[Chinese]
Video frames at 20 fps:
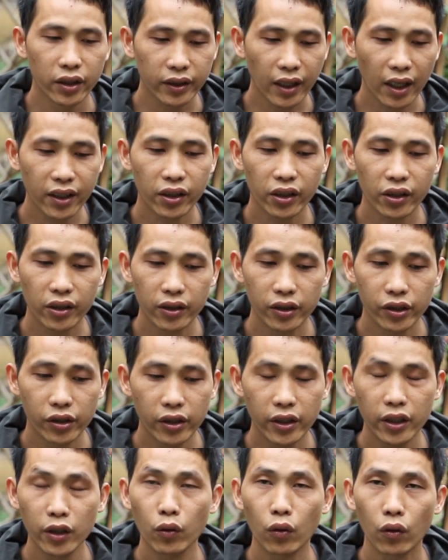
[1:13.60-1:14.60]
它只是
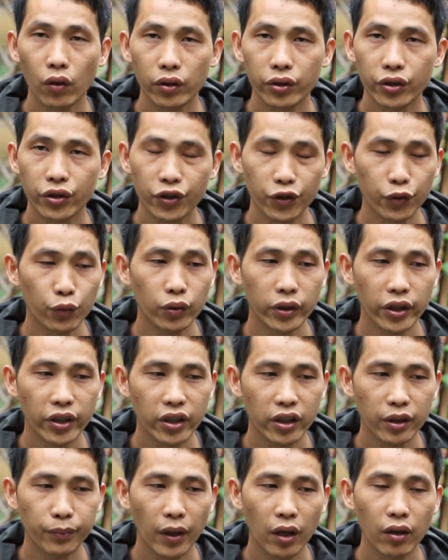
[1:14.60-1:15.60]
激活植物的
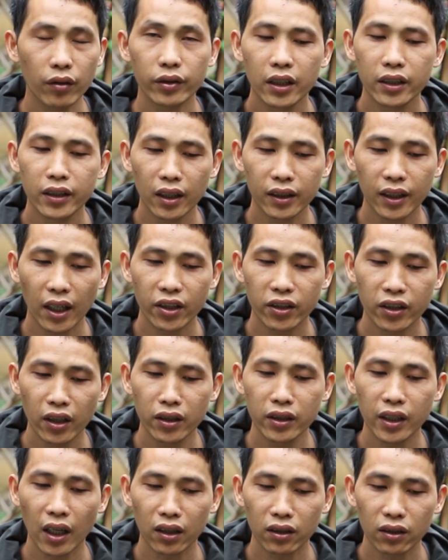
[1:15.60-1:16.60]
细胞，让它
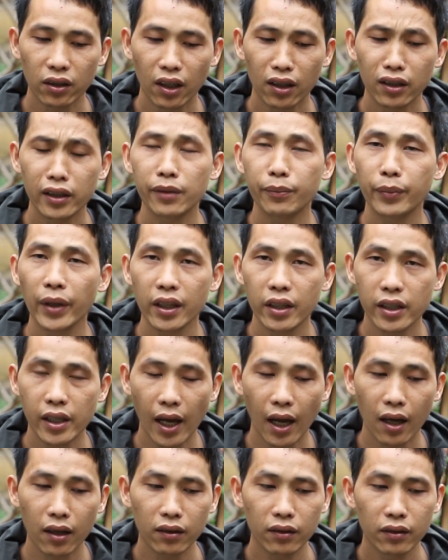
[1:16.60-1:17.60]
生长能力变
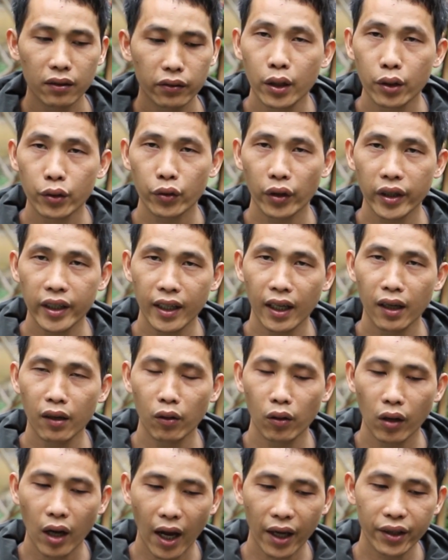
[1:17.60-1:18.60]
强。所以呢，
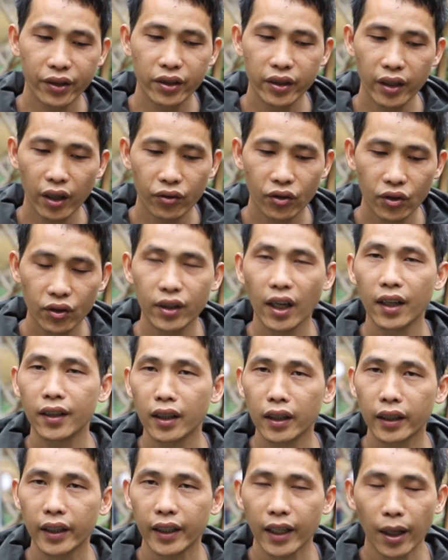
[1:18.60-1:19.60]
还是要适当
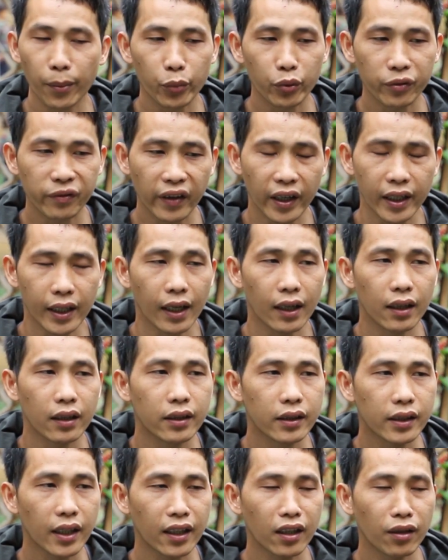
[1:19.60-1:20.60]
的给它补肥的，
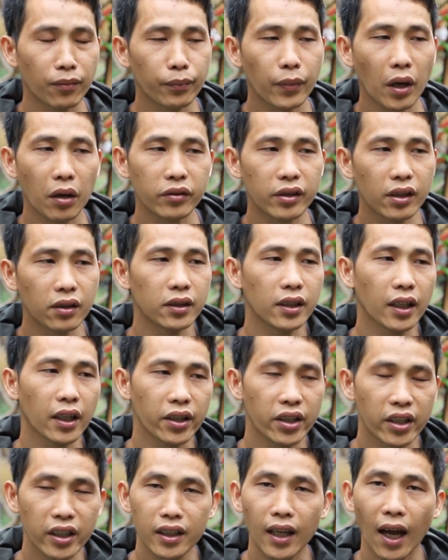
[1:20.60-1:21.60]
才能保证这个
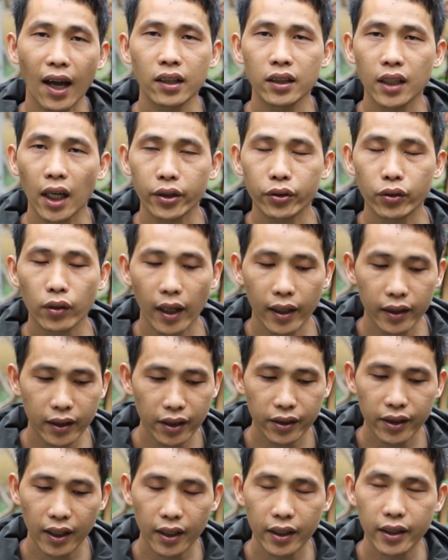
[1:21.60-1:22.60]
新芽长出来
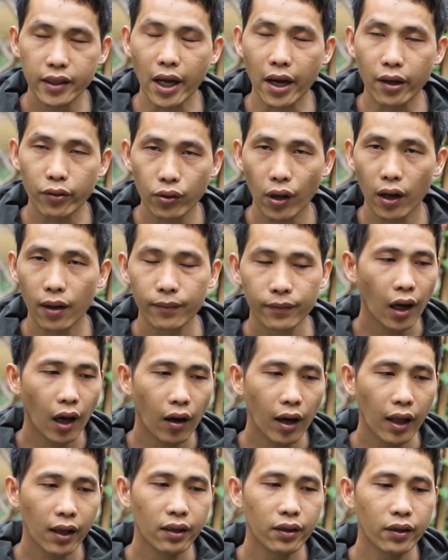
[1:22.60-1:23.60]
更加的强壮。
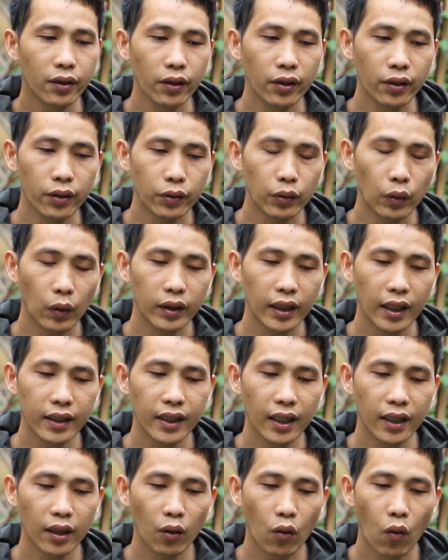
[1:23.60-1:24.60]
好了，如果大
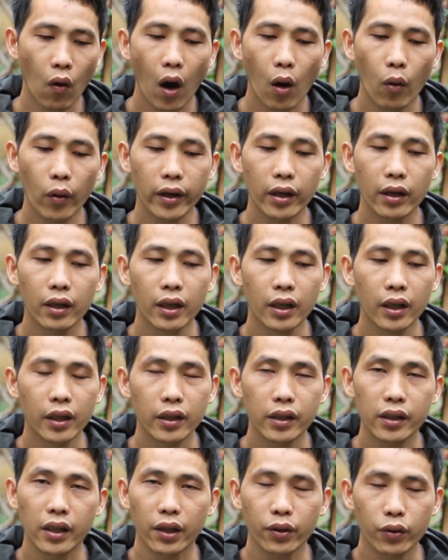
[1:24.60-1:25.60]
家的花卉，
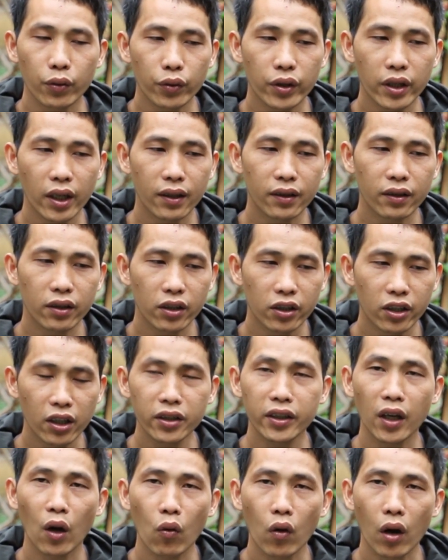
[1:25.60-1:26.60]
也出现
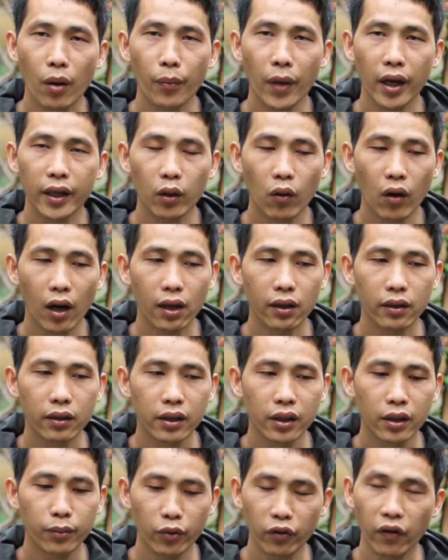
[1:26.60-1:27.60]
生长缓慢的话，
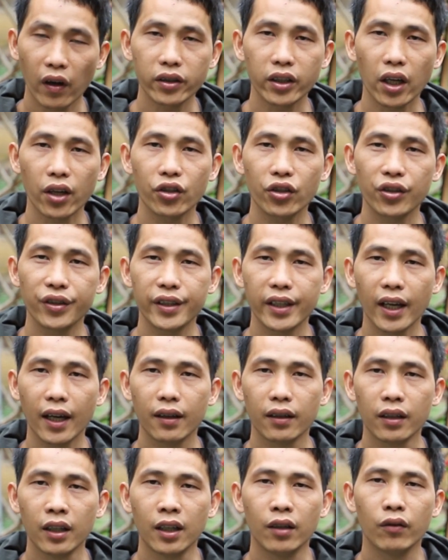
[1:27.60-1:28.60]
不妨尝试一下。
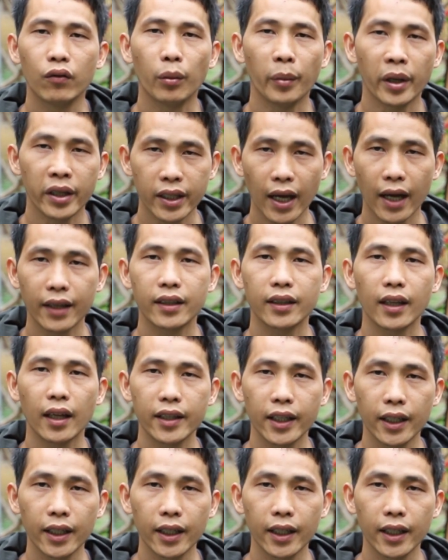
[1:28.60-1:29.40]
我们下期再